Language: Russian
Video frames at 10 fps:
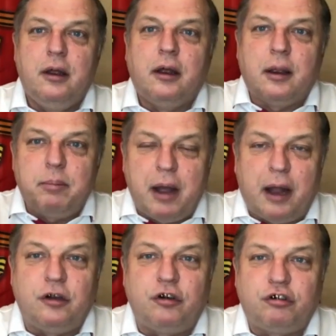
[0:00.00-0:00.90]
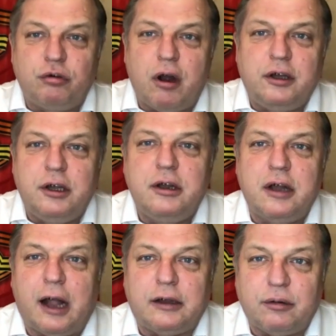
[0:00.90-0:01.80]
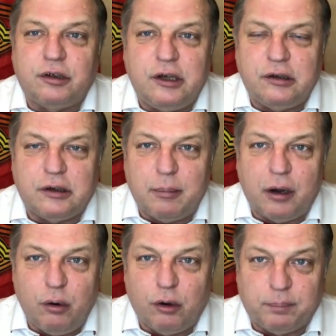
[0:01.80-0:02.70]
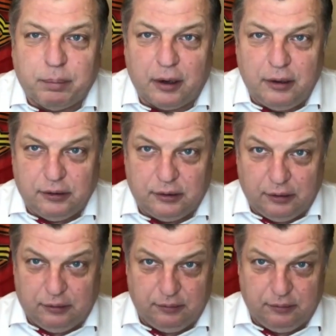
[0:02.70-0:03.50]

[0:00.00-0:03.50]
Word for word: Ребят, еще один натовский самолет пролетит.